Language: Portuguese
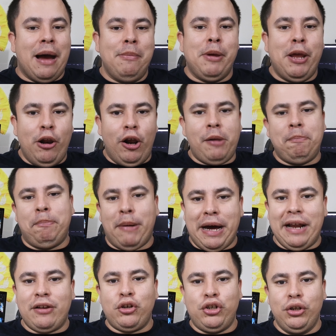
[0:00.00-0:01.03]
a melhor
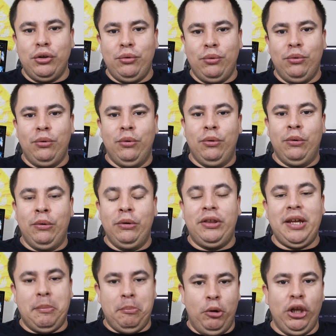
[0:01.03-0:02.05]
parte do
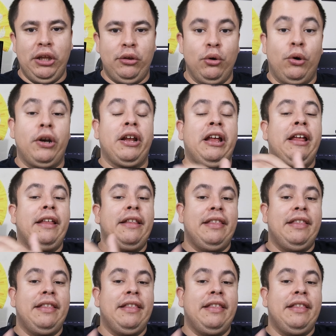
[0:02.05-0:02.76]
Demolidor